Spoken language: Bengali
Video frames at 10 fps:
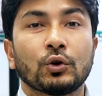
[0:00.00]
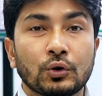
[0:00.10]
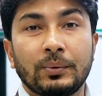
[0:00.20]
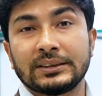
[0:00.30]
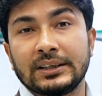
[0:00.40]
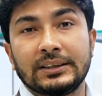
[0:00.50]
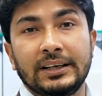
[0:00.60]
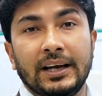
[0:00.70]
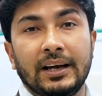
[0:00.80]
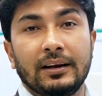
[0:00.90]
কত বাজেট
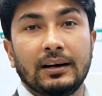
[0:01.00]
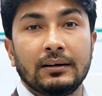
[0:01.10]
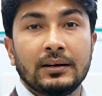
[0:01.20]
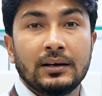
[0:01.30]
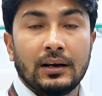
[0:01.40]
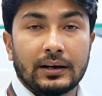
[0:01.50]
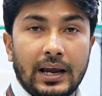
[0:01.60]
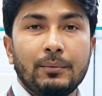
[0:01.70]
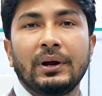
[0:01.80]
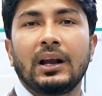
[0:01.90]
দিয়ে
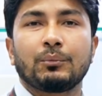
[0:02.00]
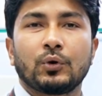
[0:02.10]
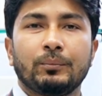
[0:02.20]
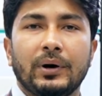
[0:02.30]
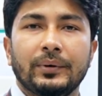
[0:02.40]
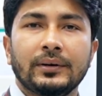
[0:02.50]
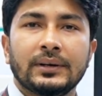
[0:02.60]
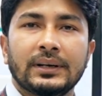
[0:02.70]
গেমিং ল্যাপটপ পাবেন